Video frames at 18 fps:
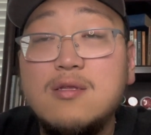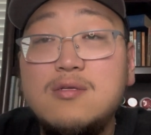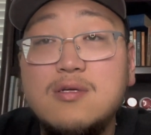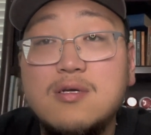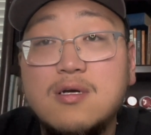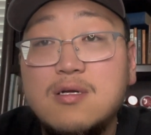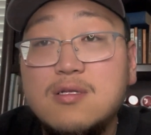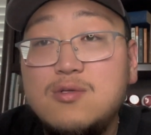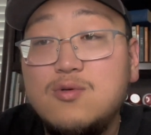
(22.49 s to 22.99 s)
这
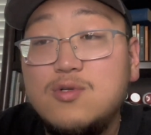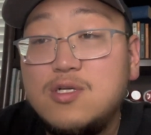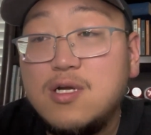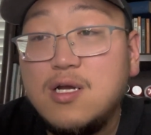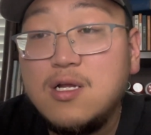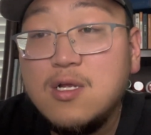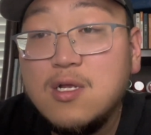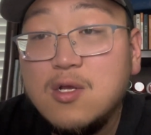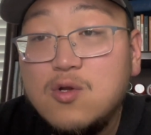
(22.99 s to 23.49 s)
个就是，
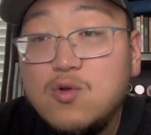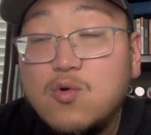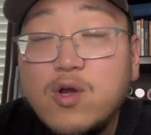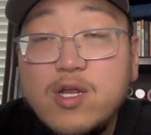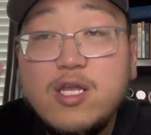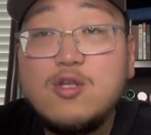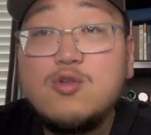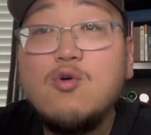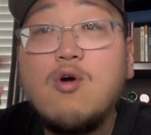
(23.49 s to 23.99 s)
如果
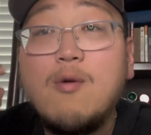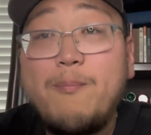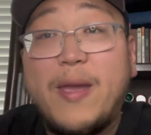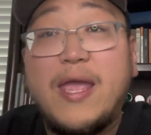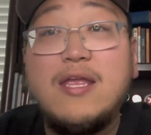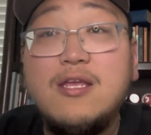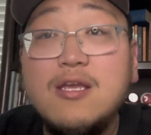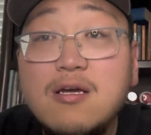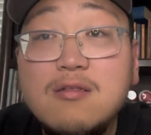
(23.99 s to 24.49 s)
你坐过
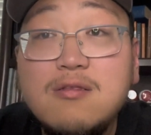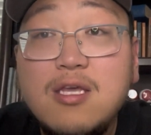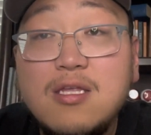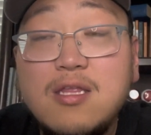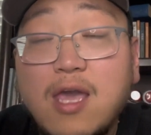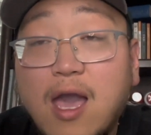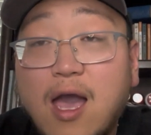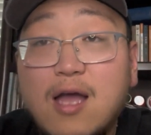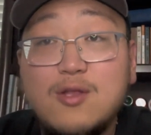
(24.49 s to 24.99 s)
北京地
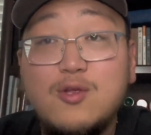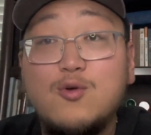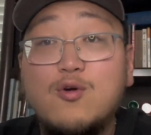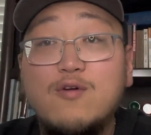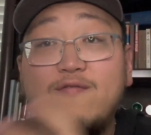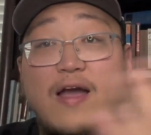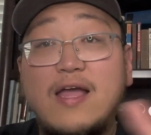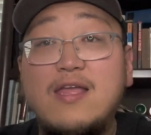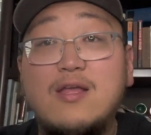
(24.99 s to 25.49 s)
铁啊，你就
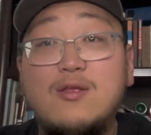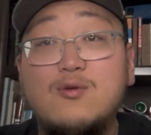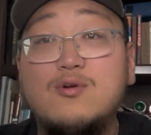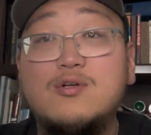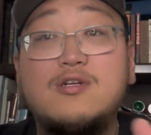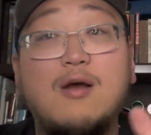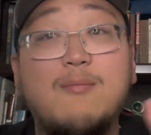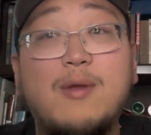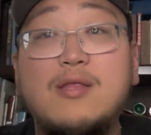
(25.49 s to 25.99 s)
会发现，就是
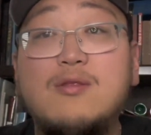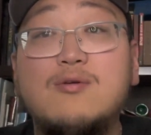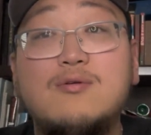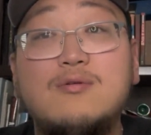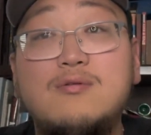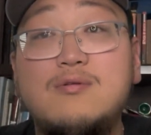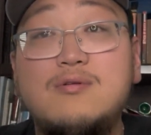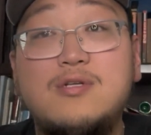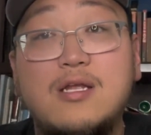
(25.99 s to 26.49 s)
上面就
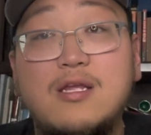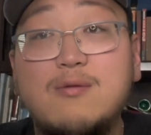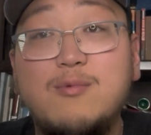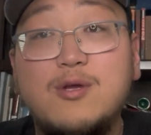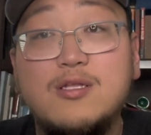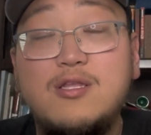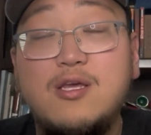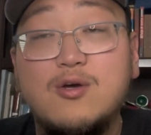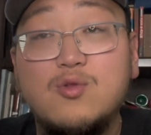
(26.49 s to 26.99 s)
神经
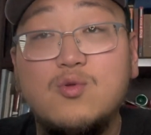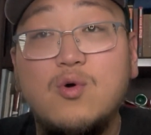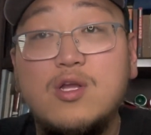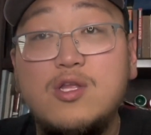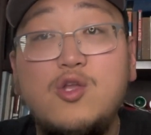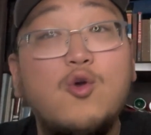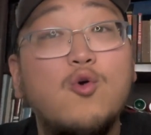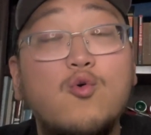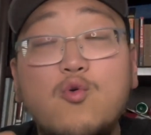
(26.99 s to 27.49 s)
病挺多。
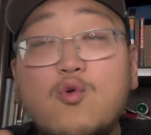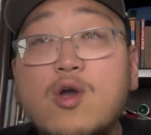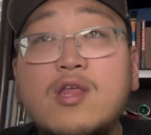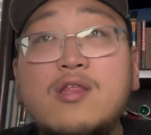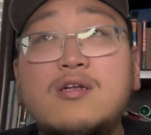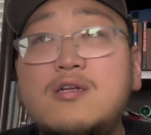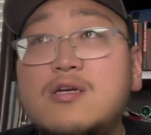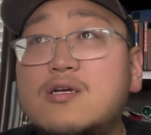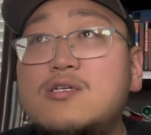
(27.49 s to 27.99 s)
纽约
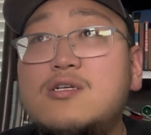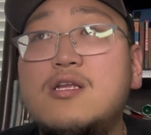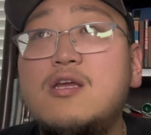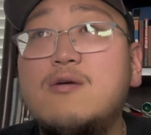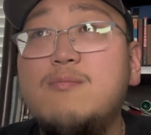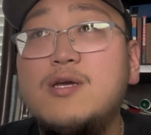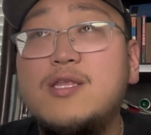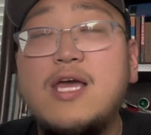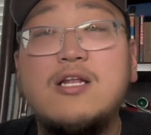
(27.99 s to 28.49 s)
的这个神
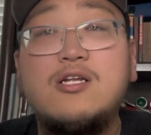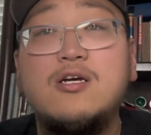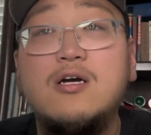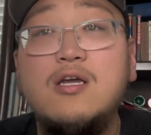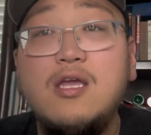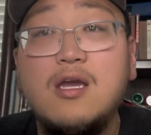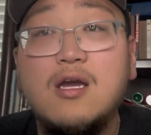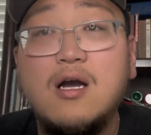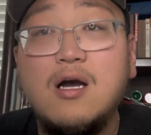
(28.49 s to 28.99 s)
经病再乘
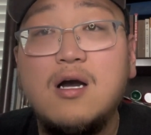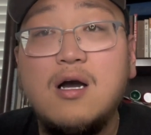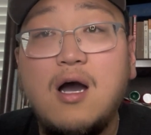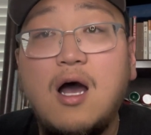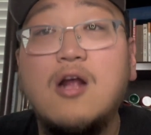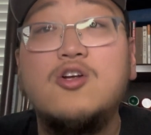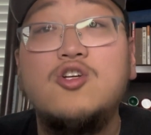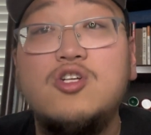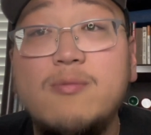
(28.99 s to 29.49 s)
以个
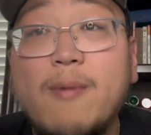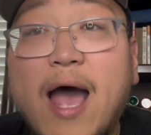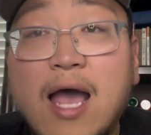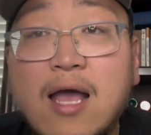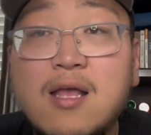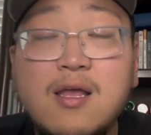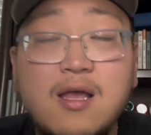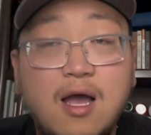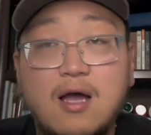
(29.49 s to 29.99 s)
二十吧，
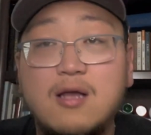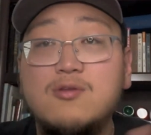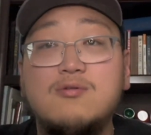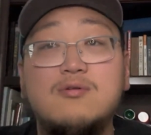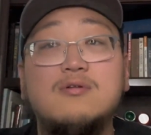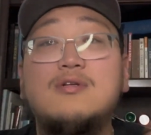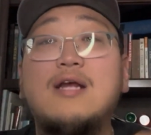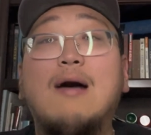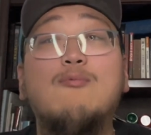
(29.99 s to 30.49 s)
啊，就
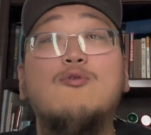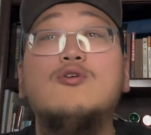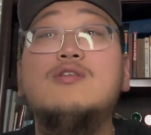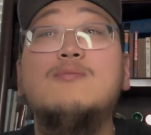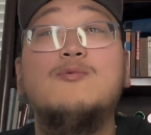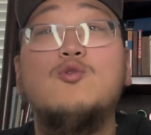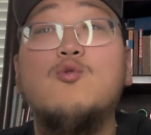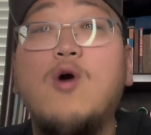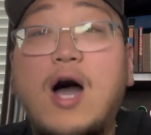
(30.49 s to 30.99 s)
是差不多这
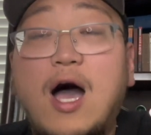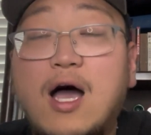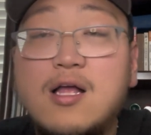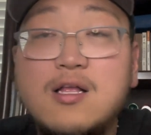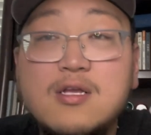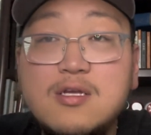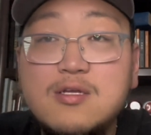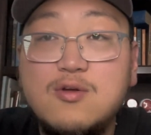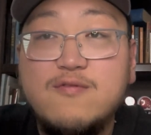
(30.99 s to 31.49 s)
么多啊，
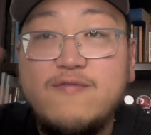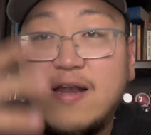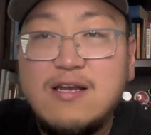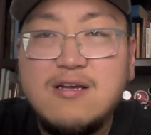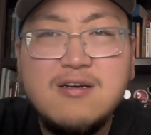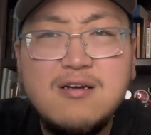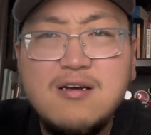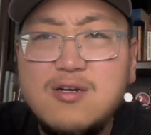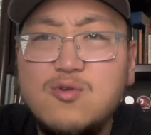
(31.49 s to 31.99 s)
就是反
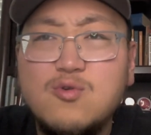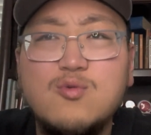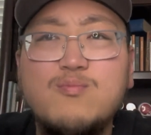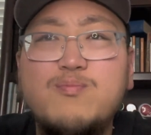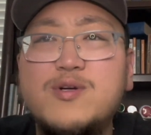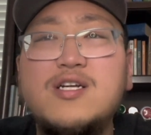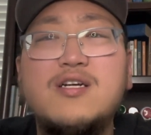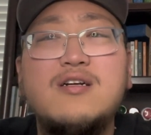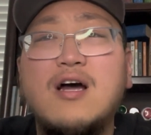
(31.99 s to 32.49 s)
正各种
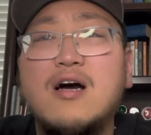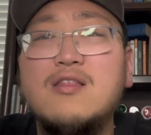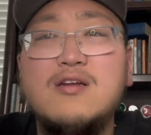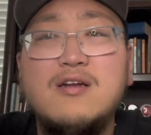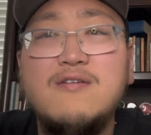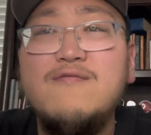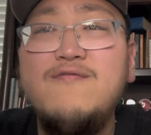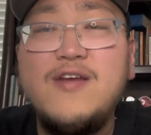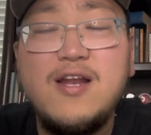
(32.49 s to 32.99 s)
不正常的
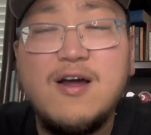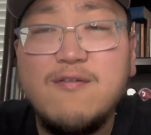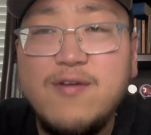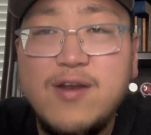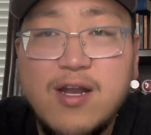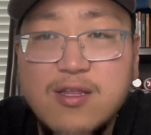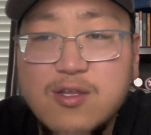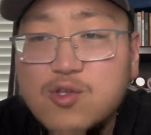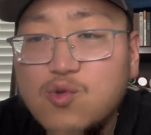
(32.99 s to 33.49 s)
人非常。非
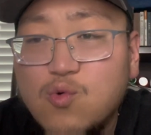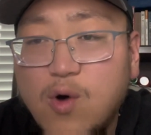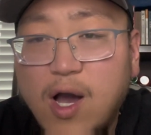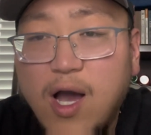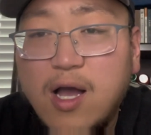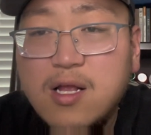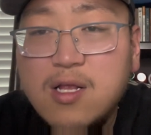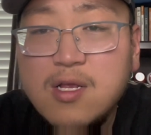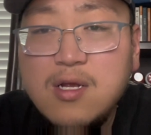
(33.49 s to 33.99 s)
常的多
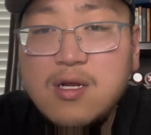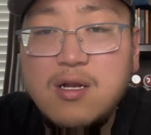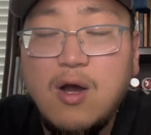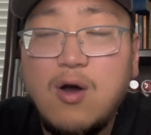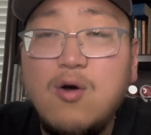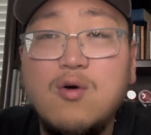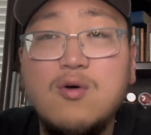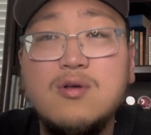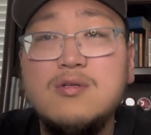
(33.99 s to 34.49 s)
啊，然
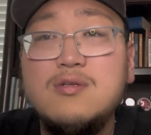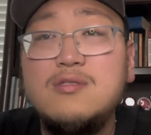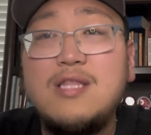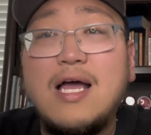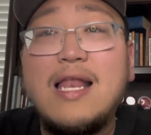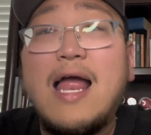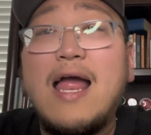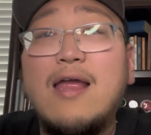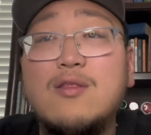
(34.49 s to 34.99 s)
后
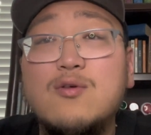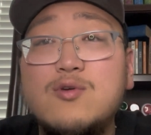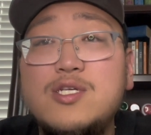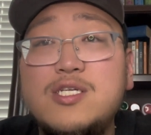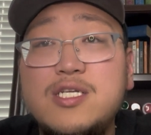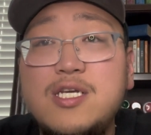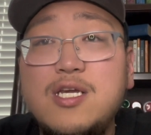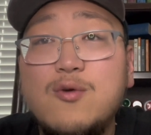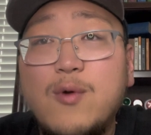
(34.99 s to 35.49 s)
大家也都
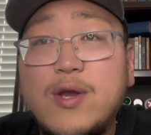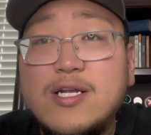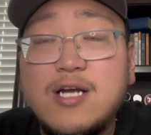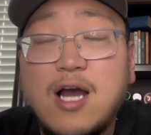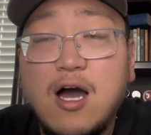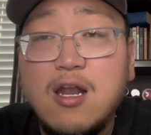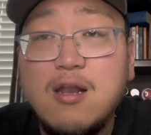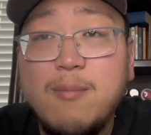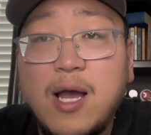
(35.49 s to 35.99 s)
习以为
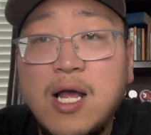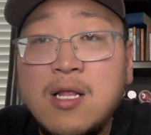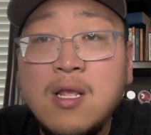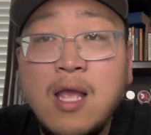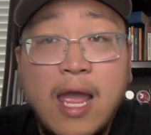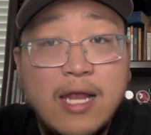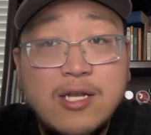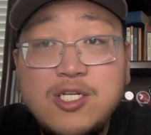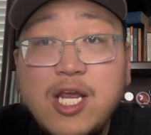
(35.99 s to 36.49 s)
常了嘛，
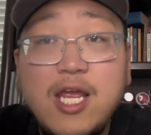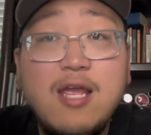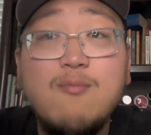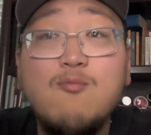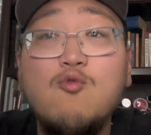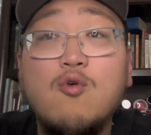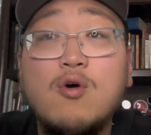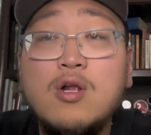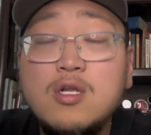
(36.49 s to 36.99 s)
哎，这一
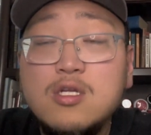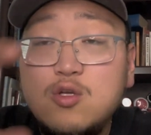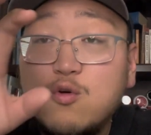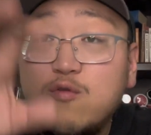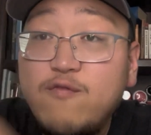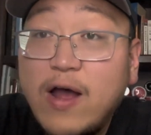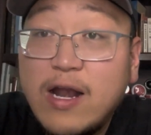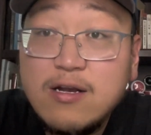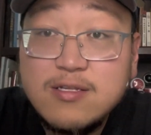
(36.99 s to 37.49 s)
幕就
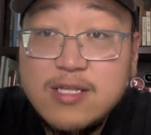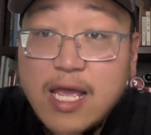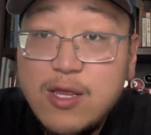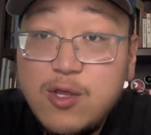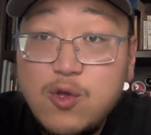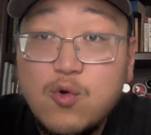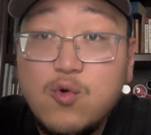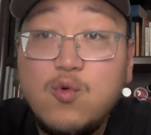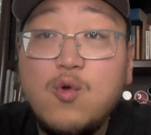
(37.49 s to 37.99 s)
发生在
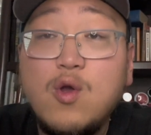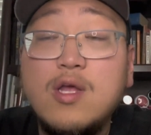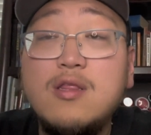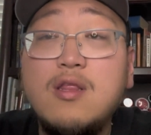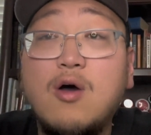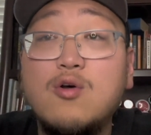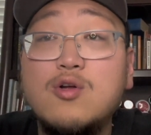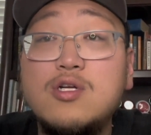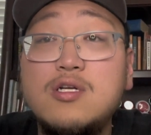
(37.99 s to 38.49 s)
纽约
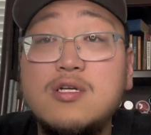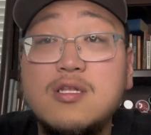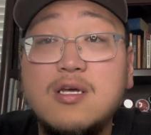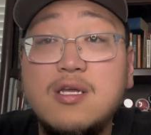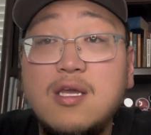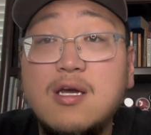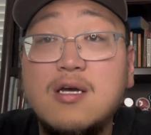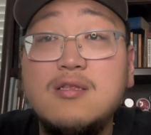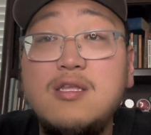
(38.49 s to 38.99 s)
闹市的
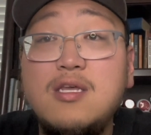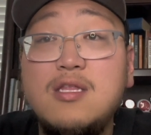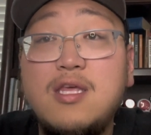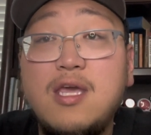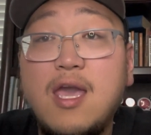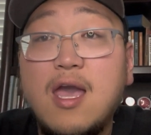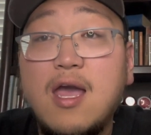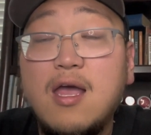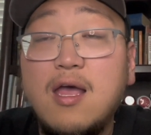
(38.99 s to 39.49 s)
一个地
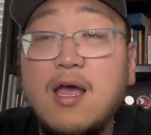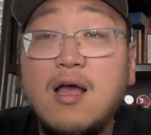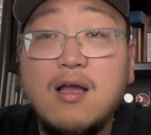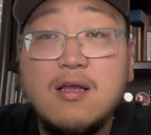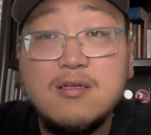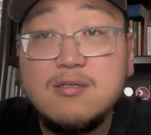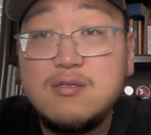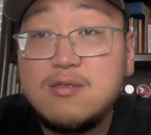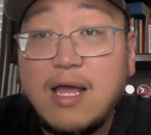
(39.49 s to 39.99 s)
铁啊，
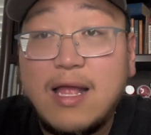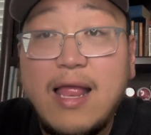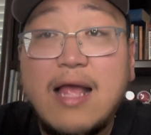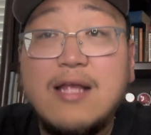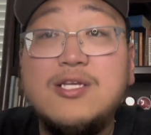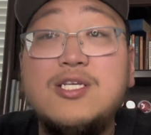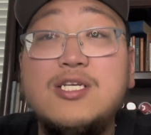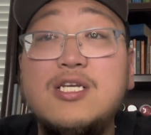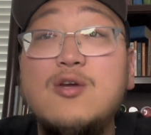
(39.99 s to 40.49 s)
大家
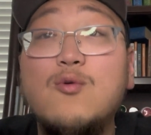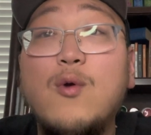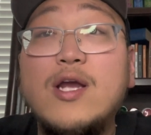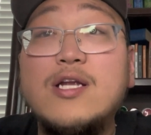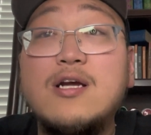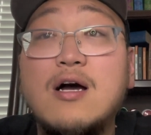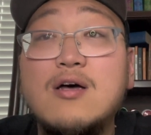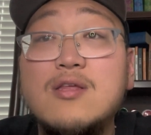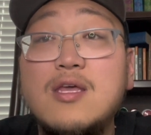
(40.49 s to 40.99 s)
习以为
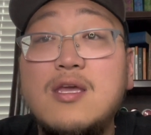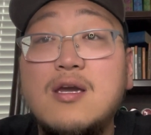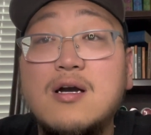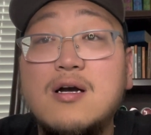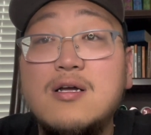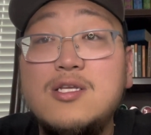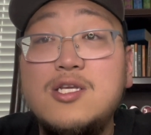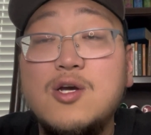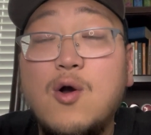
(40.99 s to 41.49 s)
常的一
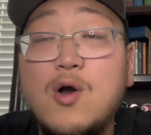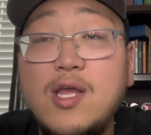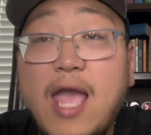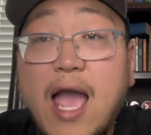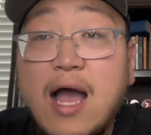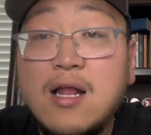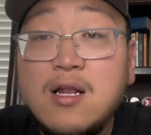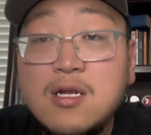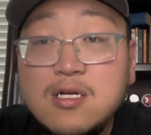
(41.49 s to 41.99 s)
个情况
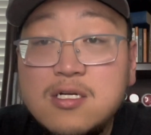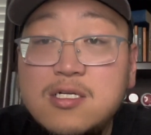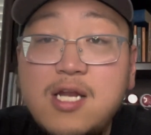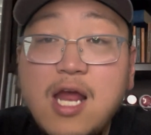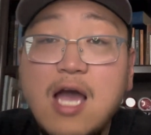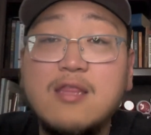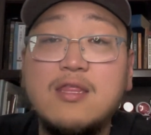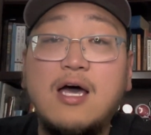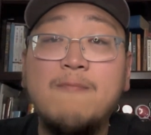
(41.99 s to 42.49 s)
下，是这
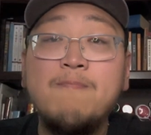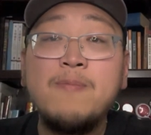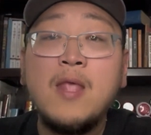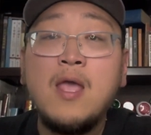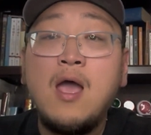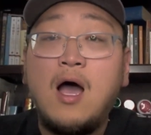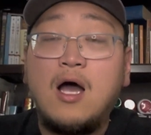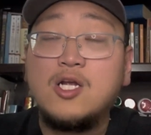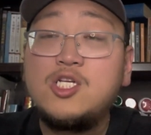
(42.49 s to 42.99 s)
样的
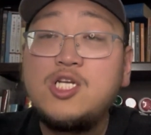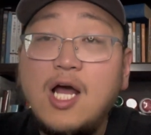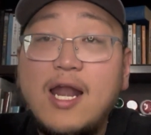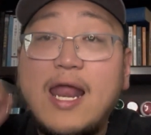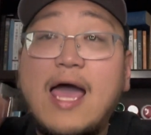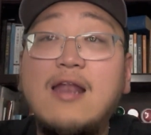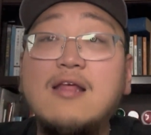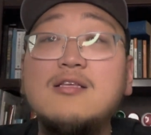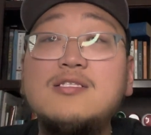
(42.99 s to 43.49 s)
啊，上
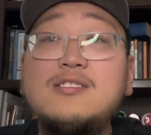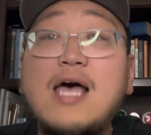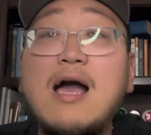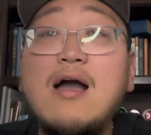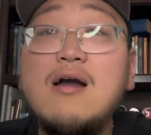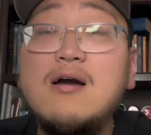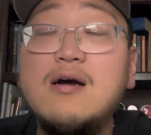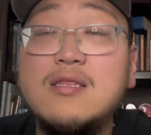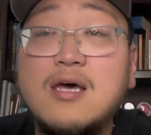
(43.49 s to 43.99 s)
来了
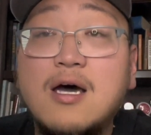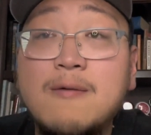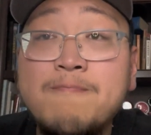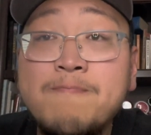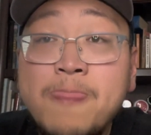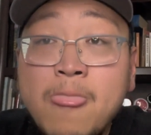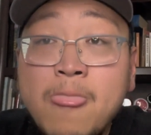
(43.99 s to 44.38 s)
三个呢，